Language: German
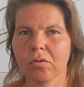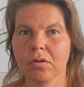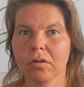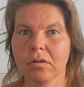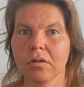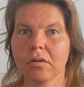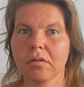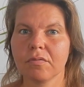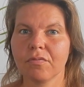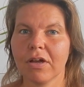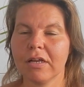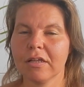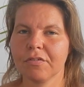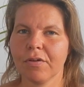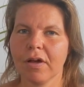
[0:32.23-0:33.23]
Und
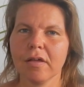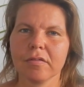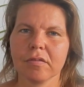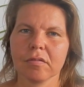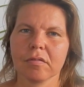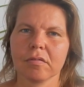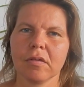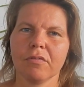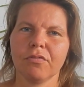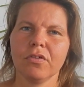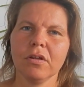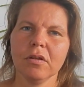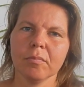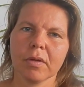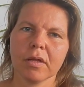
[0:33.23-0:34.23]
weil ich weiß, dass sehr
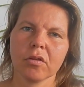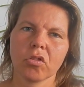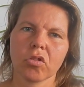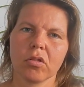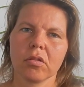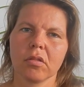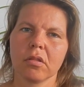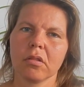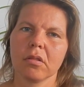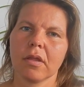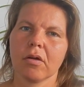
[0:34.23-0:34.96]
viele Menschen